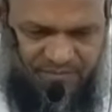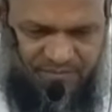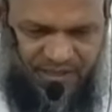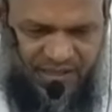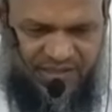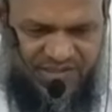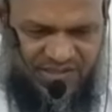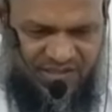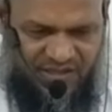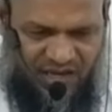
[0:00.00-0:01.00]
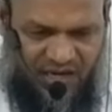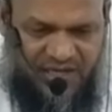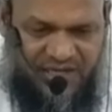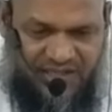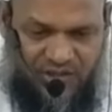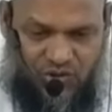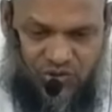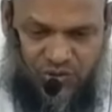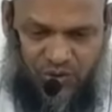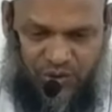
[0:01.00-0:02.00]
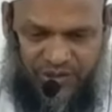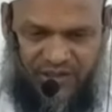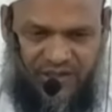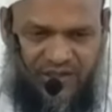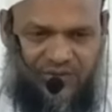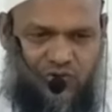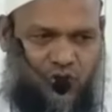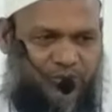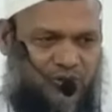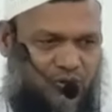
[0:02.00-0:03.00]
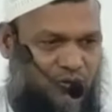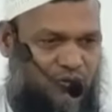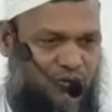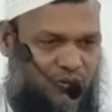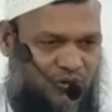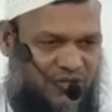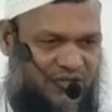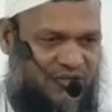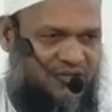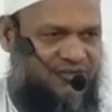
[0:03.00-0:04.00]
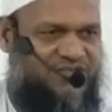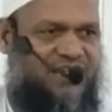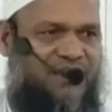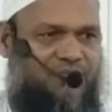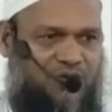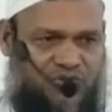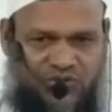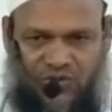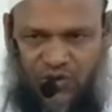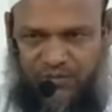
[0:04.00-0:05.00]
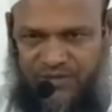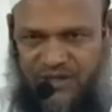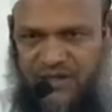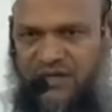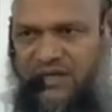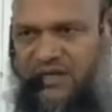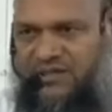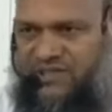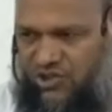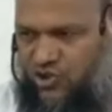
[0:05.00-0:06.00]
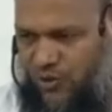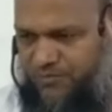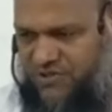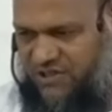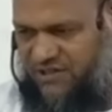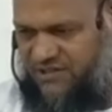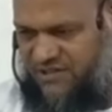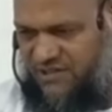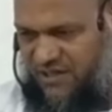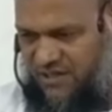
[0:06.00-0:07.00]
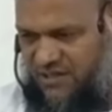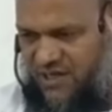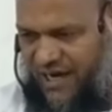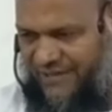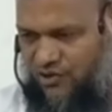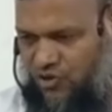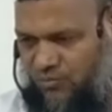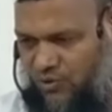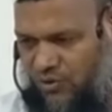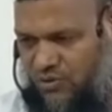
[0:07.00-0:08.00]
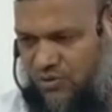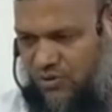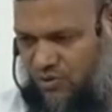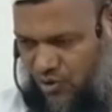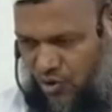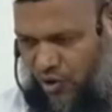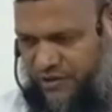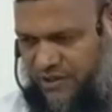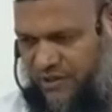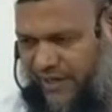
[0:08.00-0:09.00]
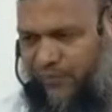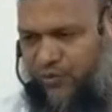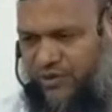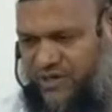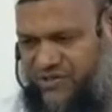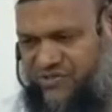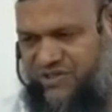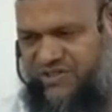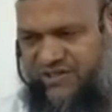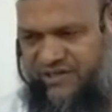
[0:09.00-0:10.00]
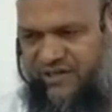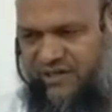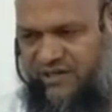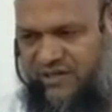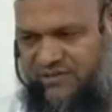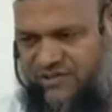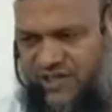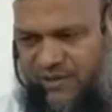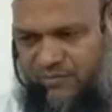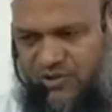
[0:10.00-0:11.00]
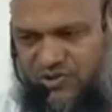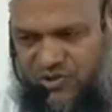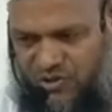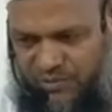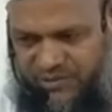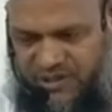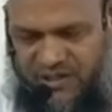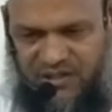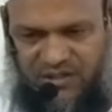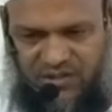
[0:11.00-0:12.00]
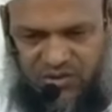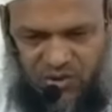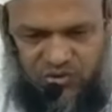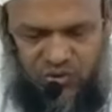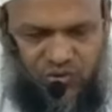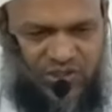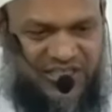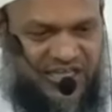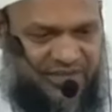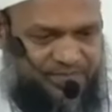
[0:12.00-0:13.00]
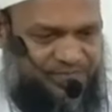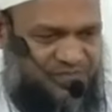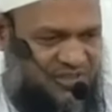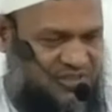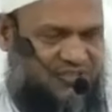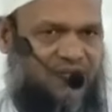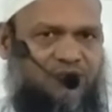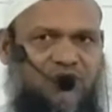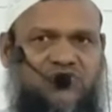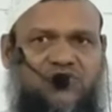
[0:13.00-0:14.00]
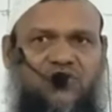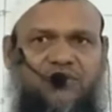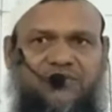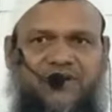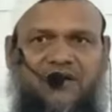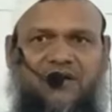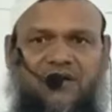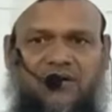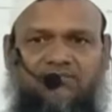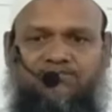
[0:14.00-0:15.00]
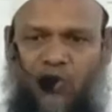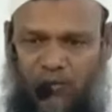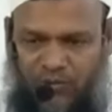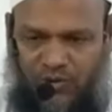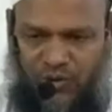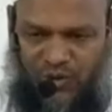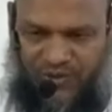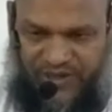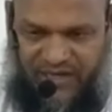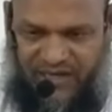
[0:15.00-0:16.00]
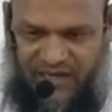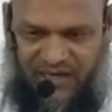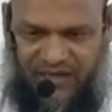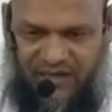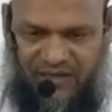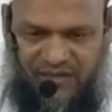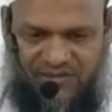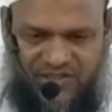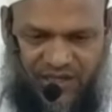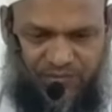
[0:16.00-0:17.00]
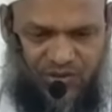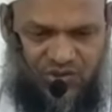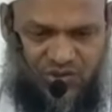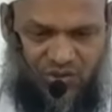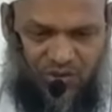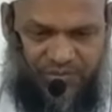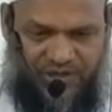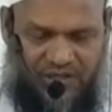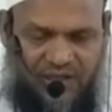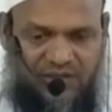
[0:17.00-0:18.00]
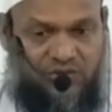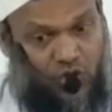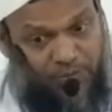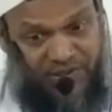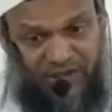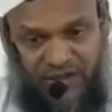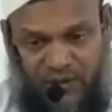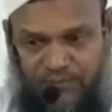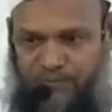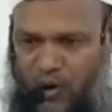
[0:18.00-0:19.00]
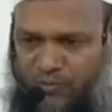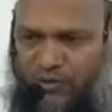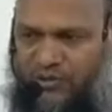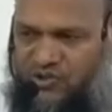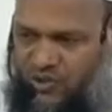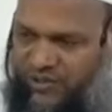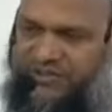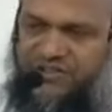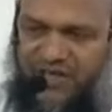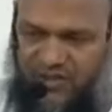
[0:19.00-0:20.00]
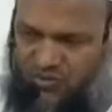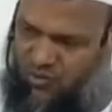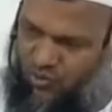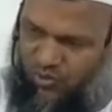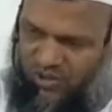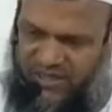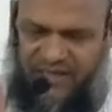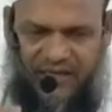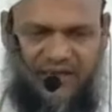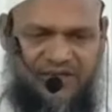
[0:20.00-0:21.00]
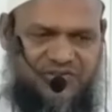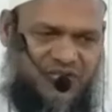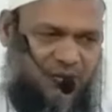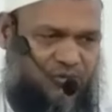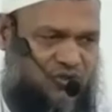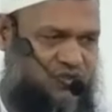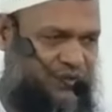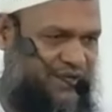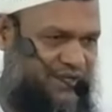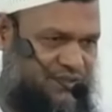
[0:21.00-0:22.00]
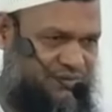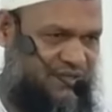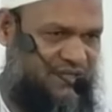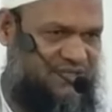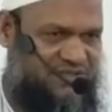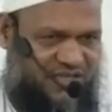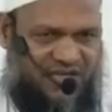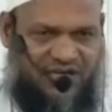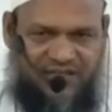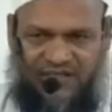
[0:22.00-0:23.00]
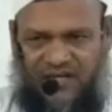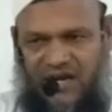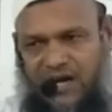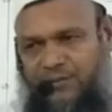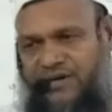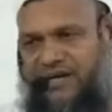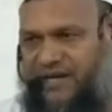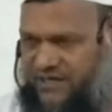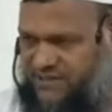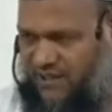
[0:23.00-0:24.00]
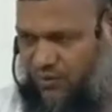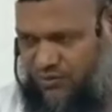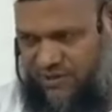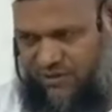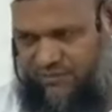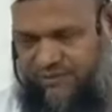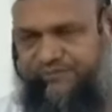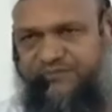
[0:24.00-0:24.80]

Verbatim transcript: ভ্যাকসিন আকিদা নষ্ট করে তবে গ্রহণ করলে শেয়াল নষ্ট হবে না যেসব জিনিস খাদ্যমূলক নয় এমন ইঞ্জেকশনে শ্যাম নষ্ট হবে না রক্ত দিলে শ্যাম নষ্ট হবে না বমন হয়ে গেলে শ্যাম নষ্ট হবে না তবে বমন স্বইচ্ছায় করলে শ্যাম নষ্ট হয়ে যাবে সেখানে থেকে আবার একটা করতে হবে